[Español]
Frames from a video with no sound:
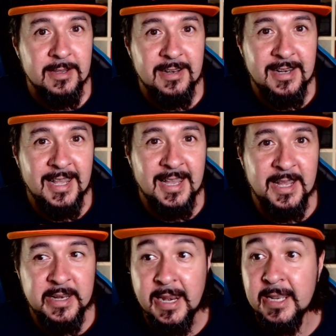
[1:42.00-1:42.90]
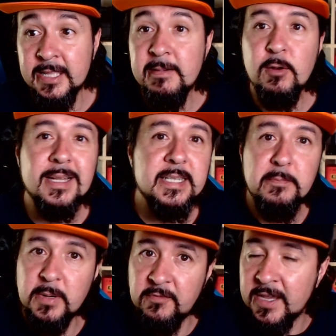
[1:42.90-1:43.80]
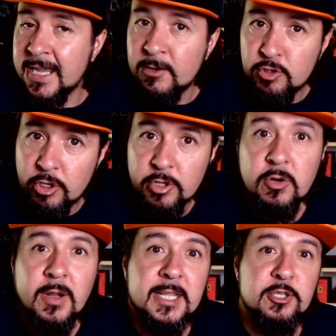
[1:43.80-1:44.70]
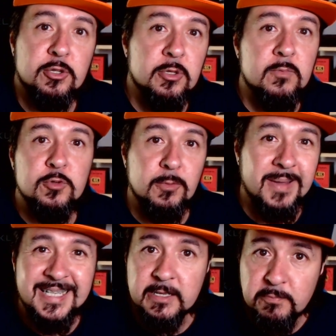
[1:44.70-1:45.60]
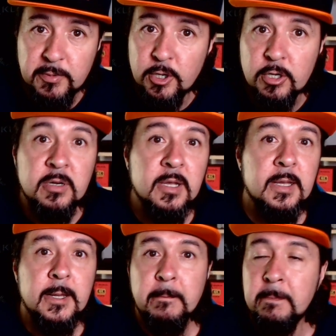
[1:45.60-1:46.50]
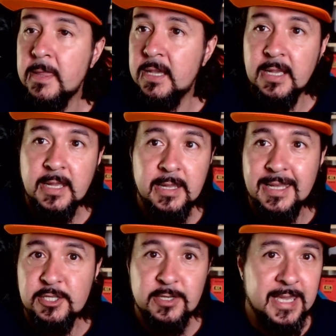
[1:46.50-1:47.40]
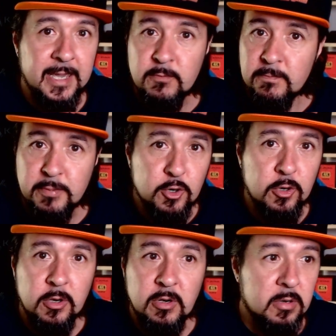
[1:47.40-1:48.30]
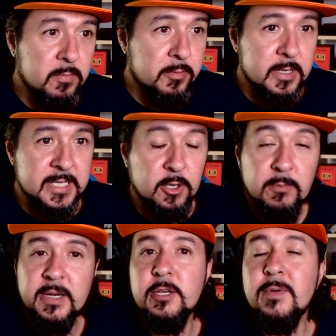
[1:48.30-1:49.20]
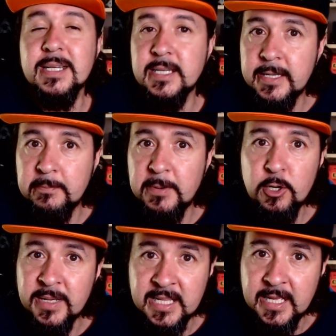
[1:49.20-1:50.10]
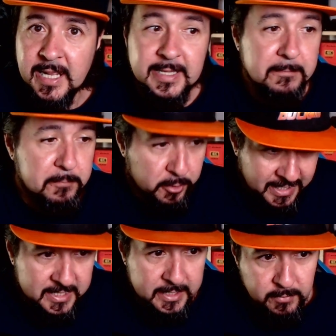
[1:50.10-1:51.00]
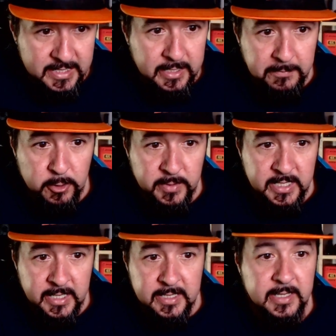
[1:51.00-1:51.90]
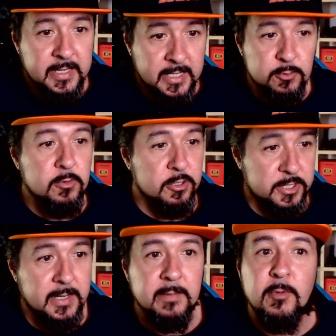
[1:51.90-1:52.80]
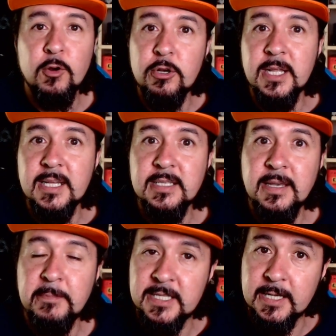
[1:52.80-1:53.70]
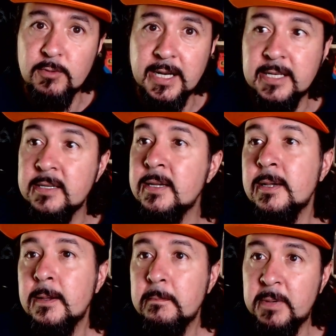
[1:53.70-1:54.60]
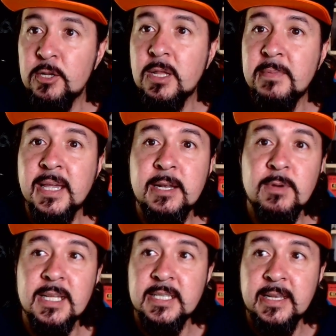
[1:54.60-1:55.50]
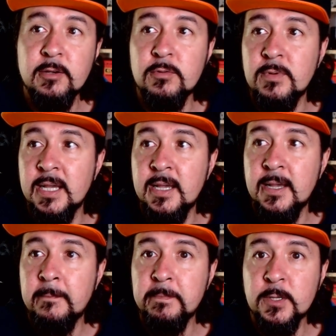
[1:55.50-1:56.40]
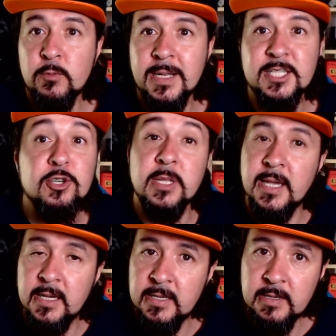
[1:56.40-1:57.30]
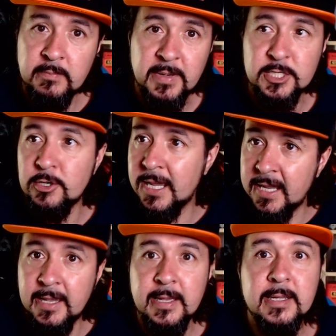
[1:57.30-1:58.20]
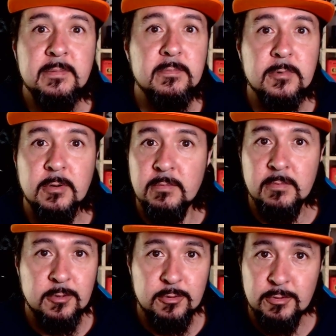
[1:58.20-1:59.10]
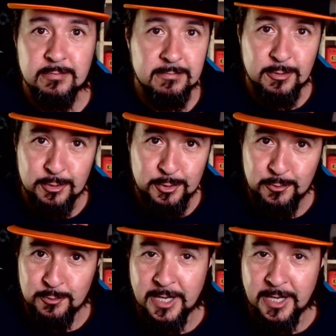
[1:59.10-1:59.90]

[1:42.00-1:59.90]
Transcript: la narrativa, lo han simplificado todo, lo han hecho todo mucho más simplón. Eh, esto ya es un poco, pues se ha convertido en una serie palomitera. Antes podía ser una serie palomitera, tenía sus cosas molonas y espectaculares, pero también era una serie con una, con una historia y personajes, con, su